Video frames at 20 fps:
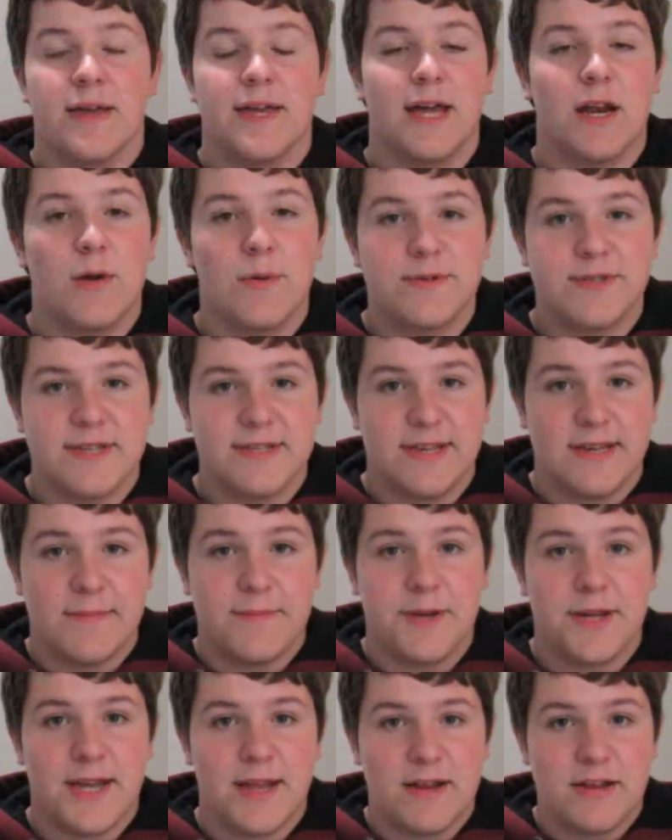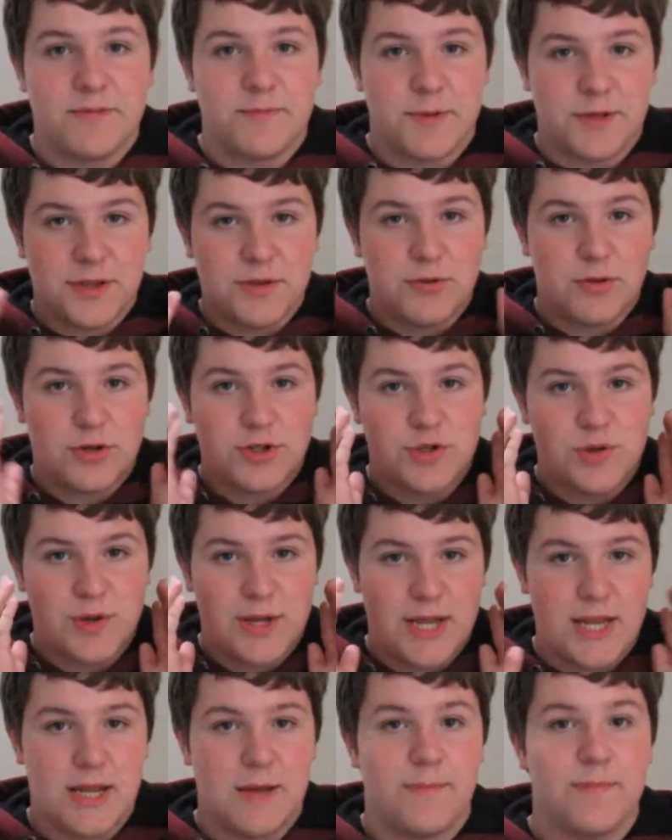que ela usa sempre aqueles protetores de
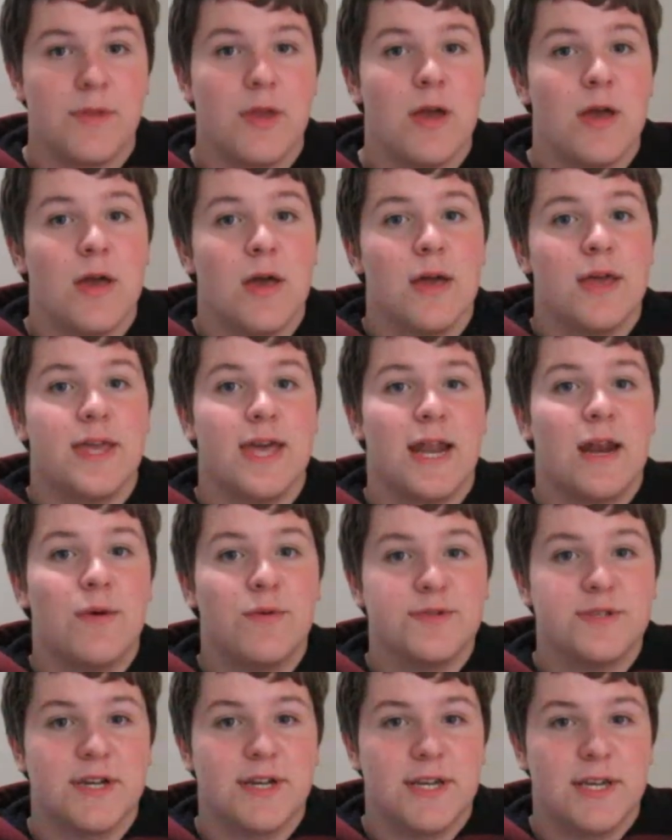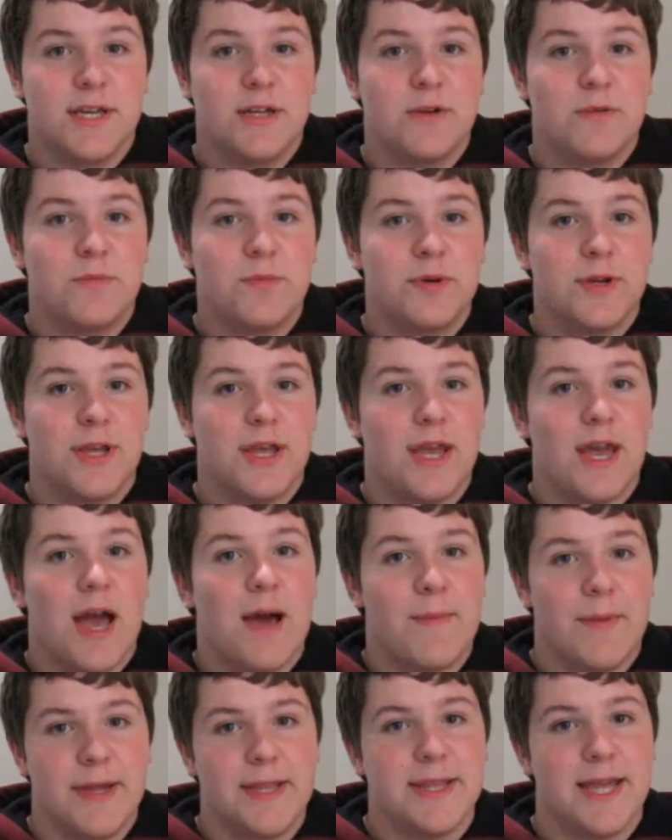orelha. E ela usa aquilo porque
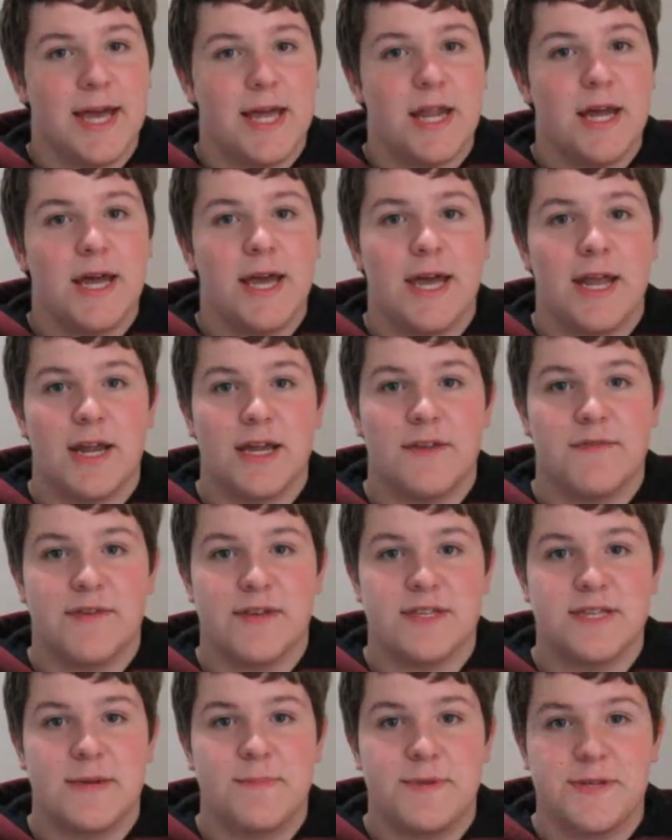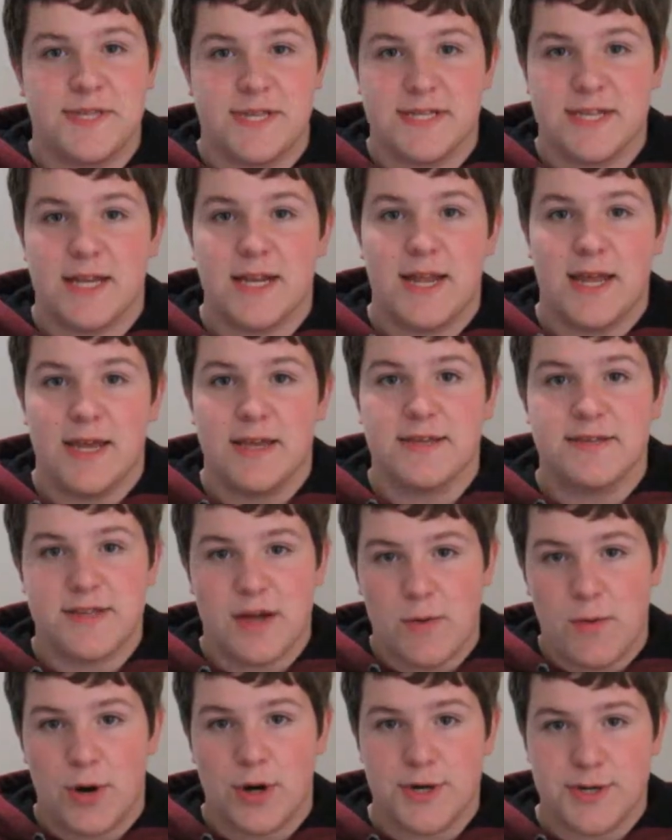a mãe dela era a que fazia a Princesa Leia em
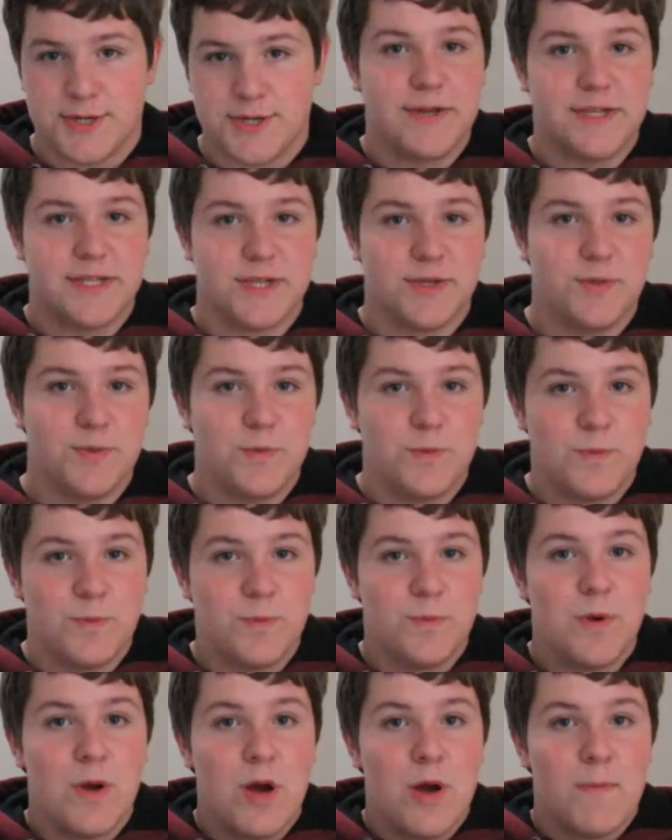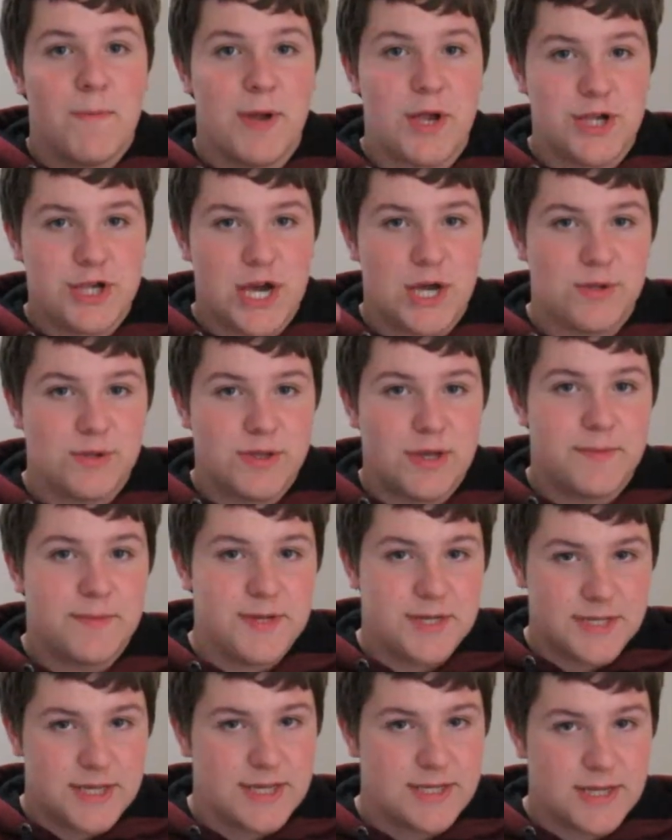Star Wars, parecido com o penteado da
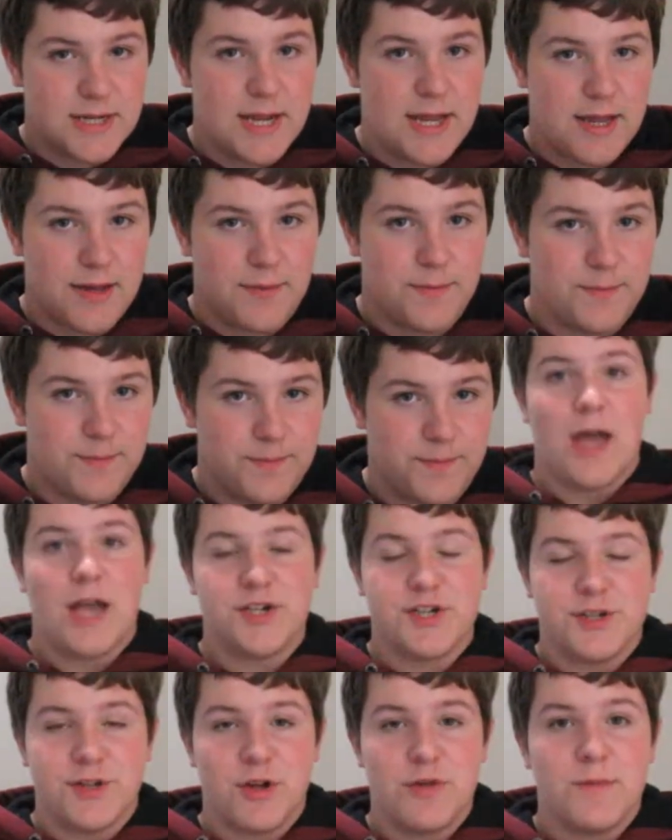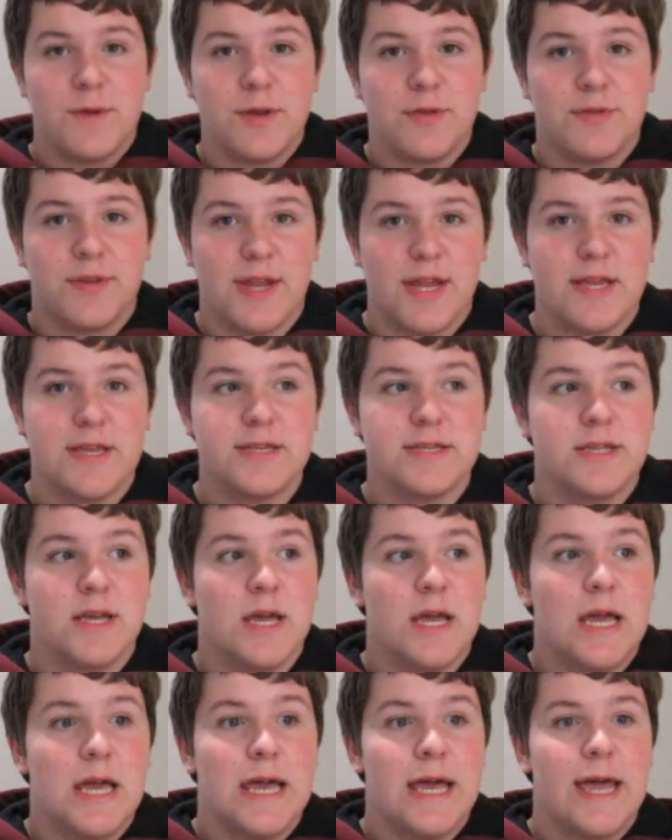Princesa Leia. A Chanel número
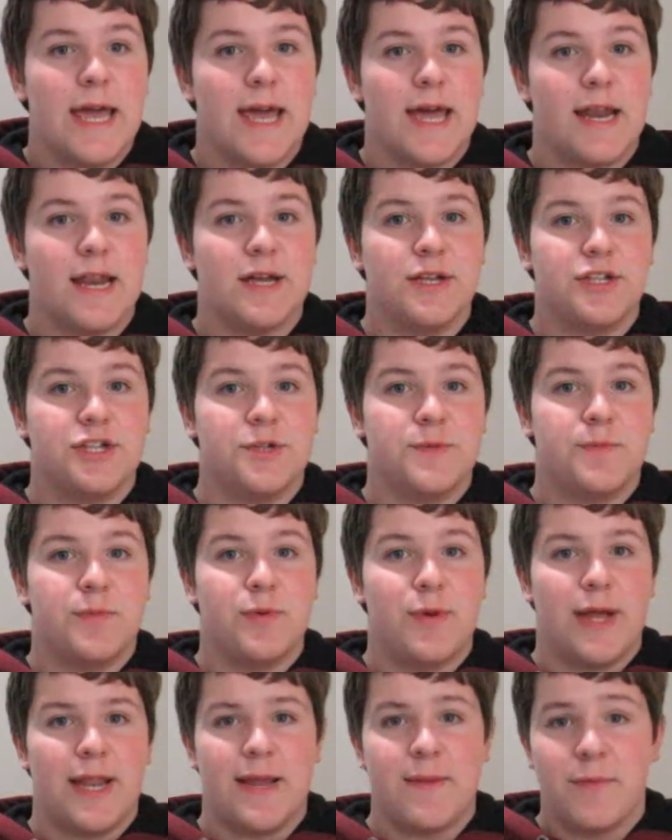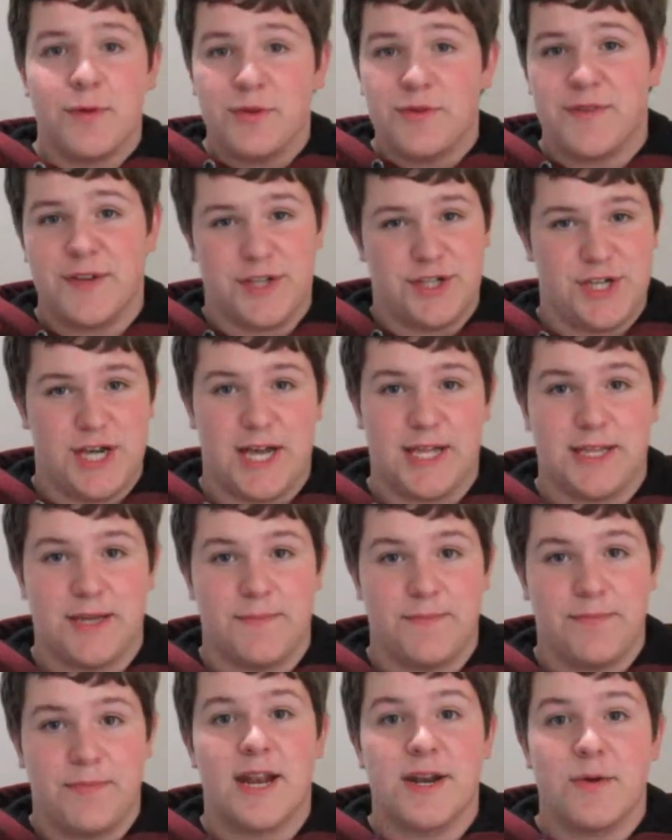3 ela, tipo, ela é muito
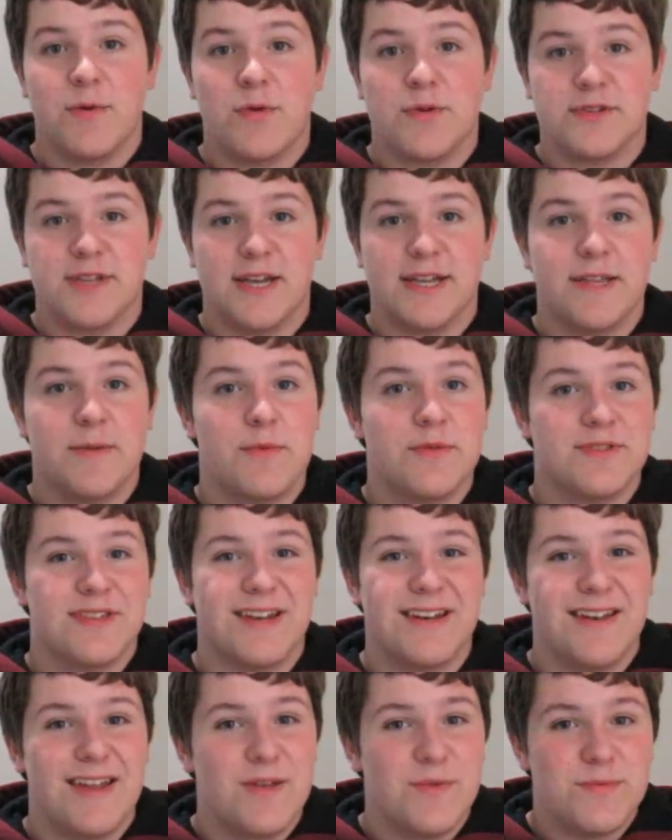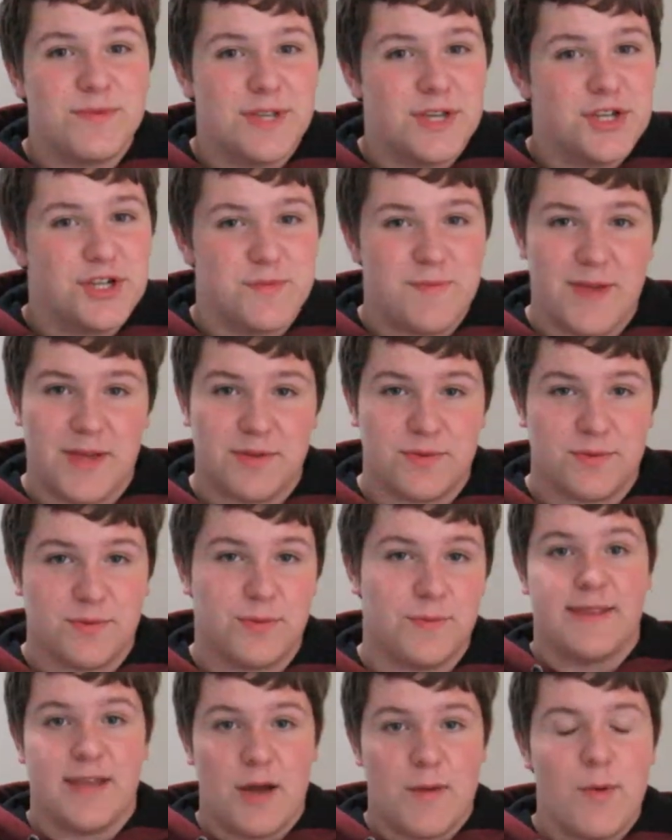fechada. Ela não consegue demonstrar nenhum
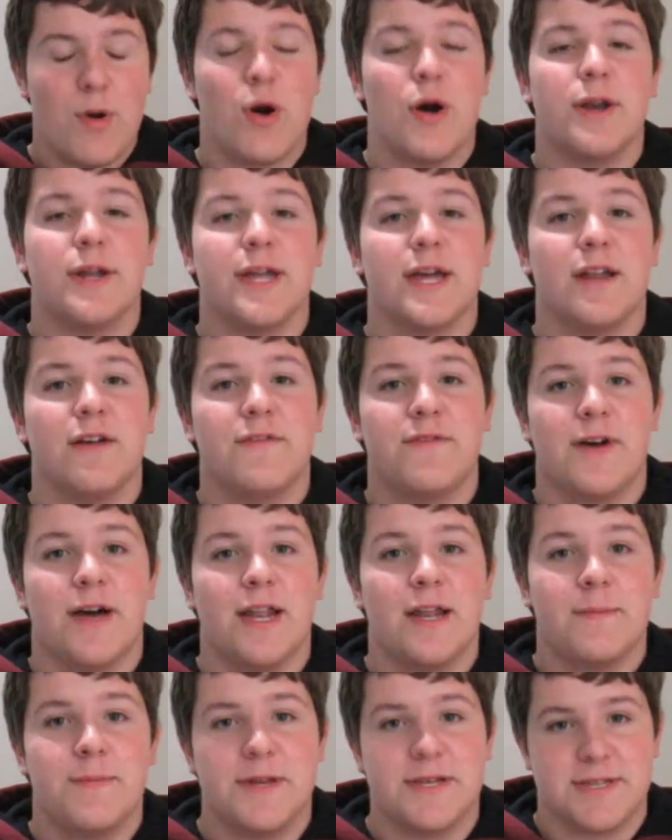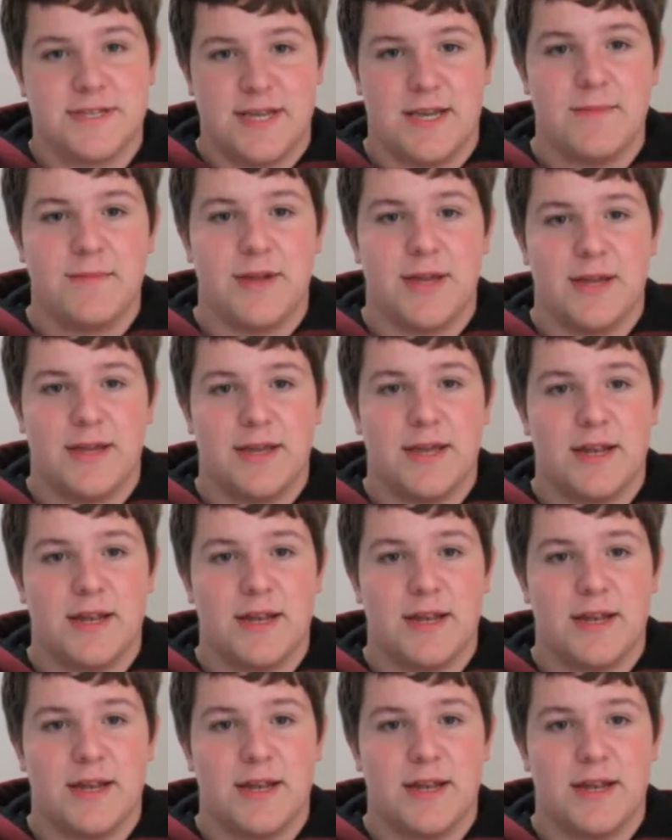sentimento. Até uma hora que ela fala pra Sam, né,